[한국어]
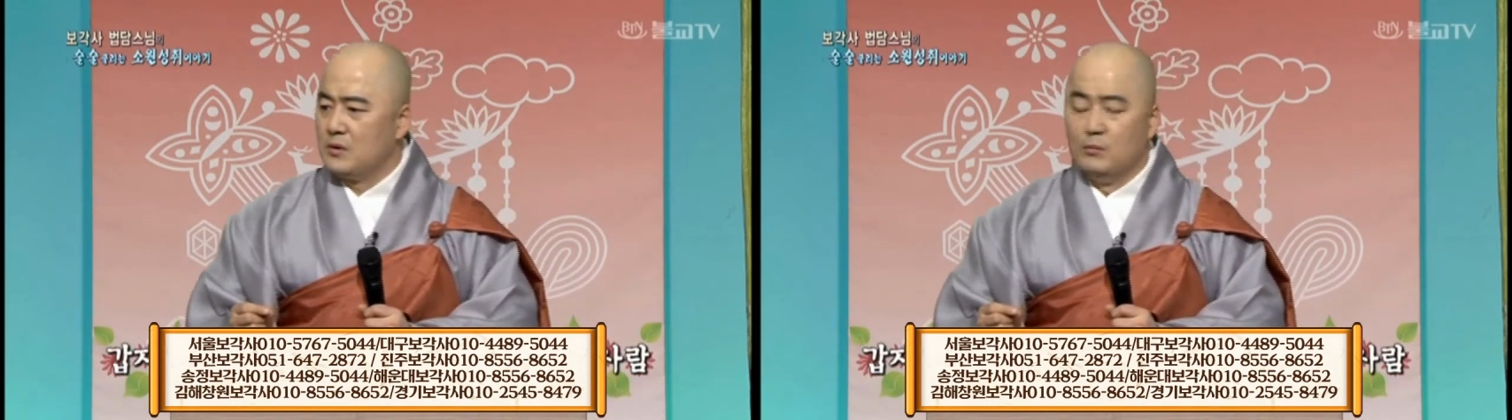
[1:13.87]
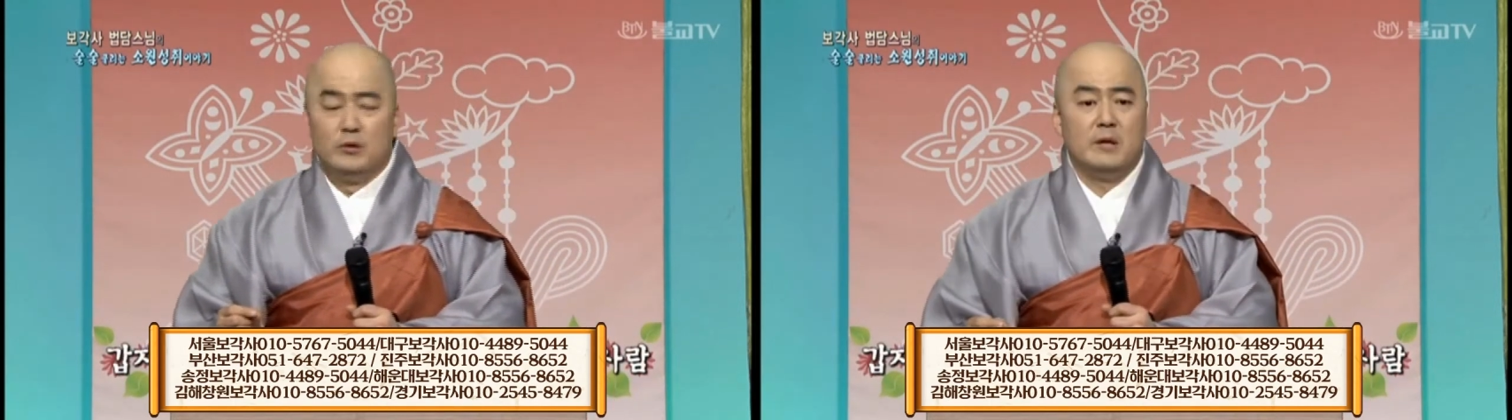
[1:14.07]

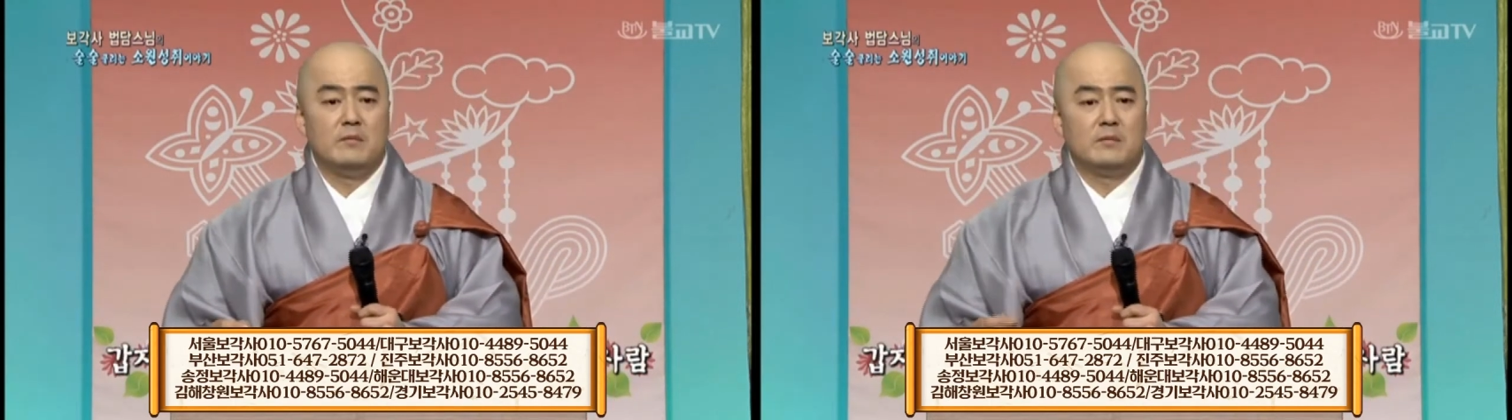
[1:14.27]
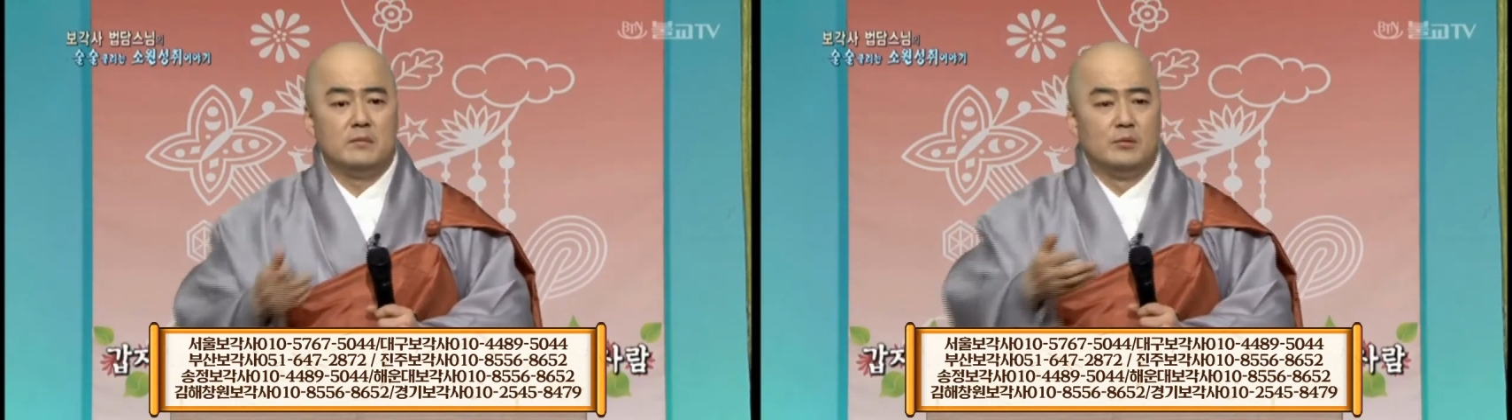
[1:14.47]
뭐,
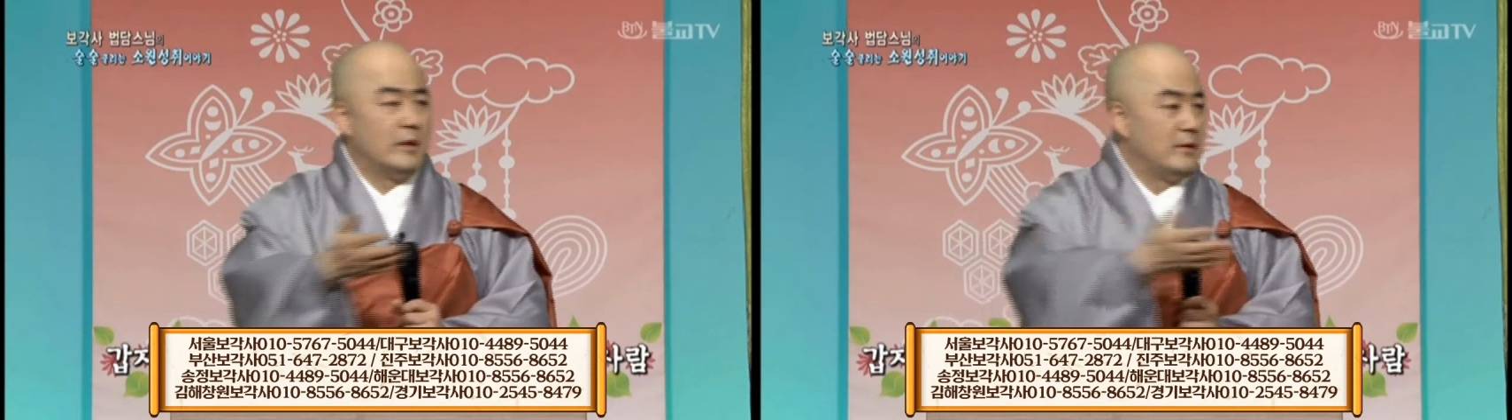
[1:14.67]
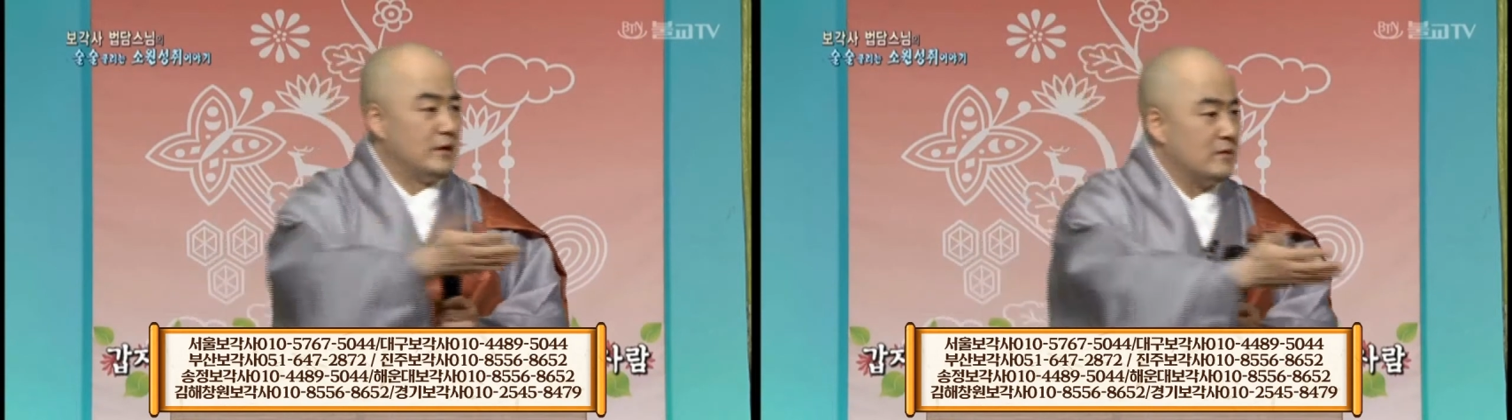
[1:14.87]
뭐
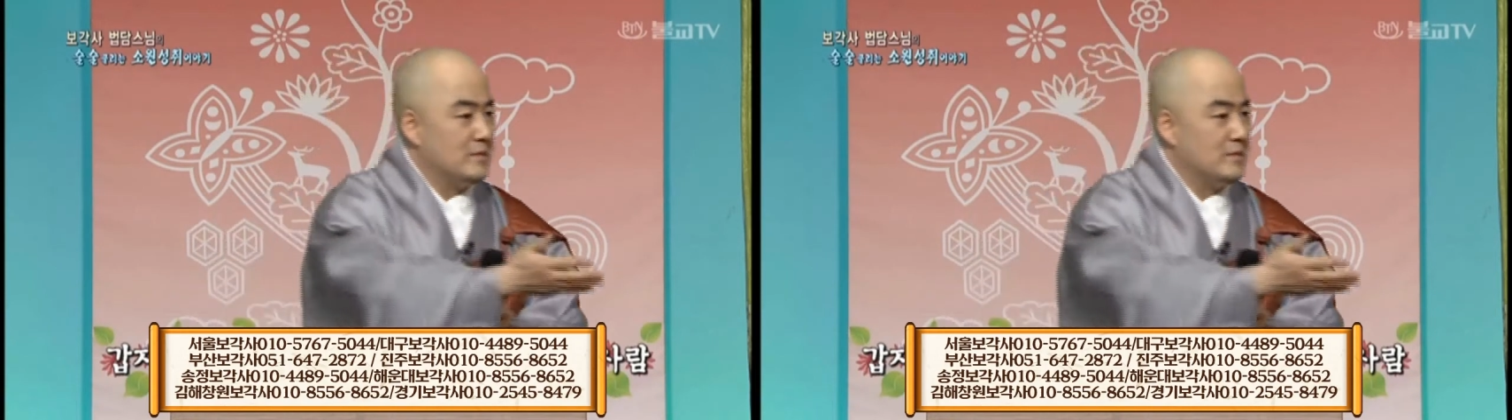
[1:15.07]
때문에 그런